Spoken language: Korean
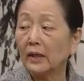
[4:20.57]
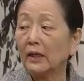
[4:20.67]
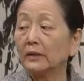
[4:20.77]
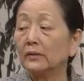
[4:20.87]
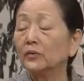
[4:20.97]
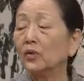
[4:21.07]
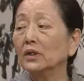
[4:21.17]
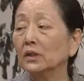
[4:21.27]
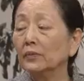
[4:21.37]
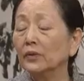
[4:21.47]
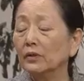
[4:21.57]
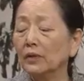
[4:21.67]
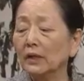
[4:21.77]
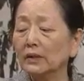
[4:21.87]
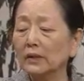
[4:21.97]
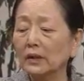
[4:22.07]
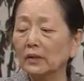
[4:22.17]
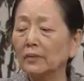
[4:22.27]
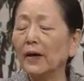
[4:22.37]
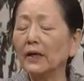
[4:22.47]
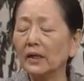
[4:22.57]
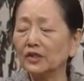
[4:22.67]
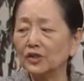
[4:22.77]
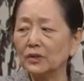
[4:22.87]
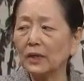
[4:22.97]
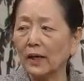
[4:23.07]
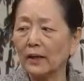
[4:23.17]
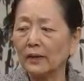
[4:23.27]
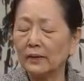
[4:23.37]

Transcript: 아이, 금동이 니 피곤할 낀데 어이 방에 가 쉬거라.